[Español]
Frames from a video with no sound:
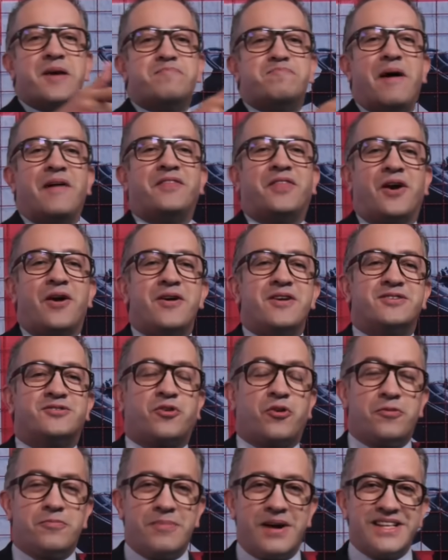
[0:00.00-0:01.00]
pantalones
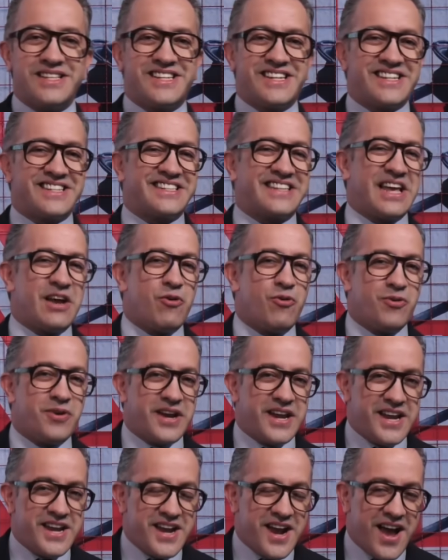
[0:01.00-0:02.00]
con manchas de
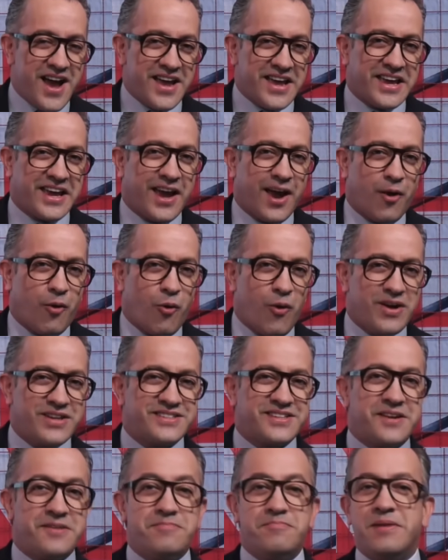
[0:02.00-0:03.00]
orina y que
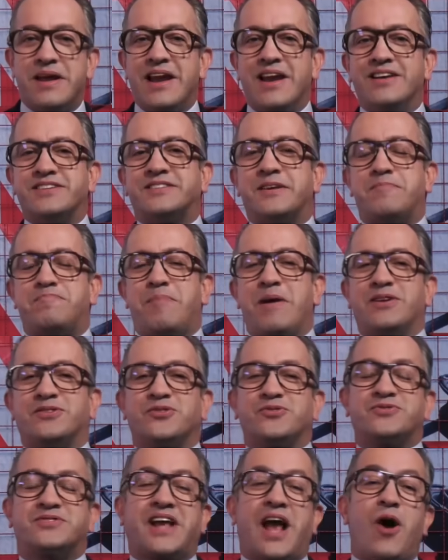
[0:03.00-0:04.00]
cuestan miles de
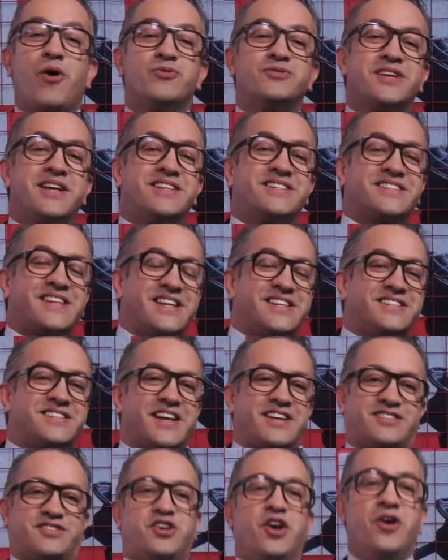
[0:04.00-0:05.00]
pesos causan
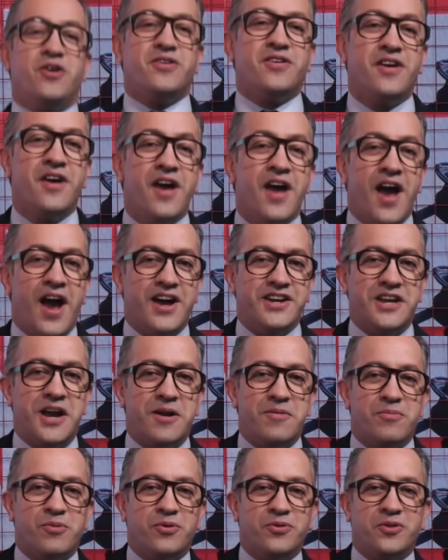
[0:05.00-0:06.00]
sensación en
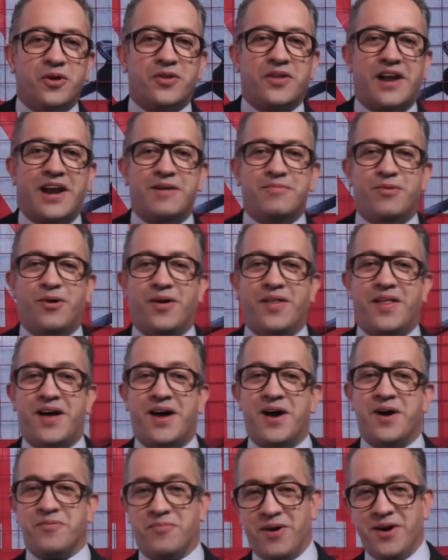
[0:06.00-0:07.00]
el mundo de la
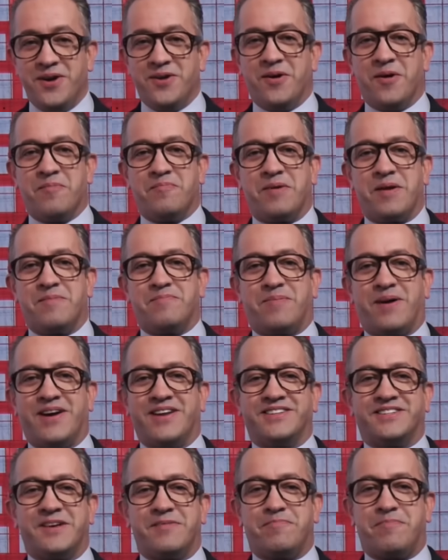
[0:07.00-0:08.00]
moda. Bueno, prepárense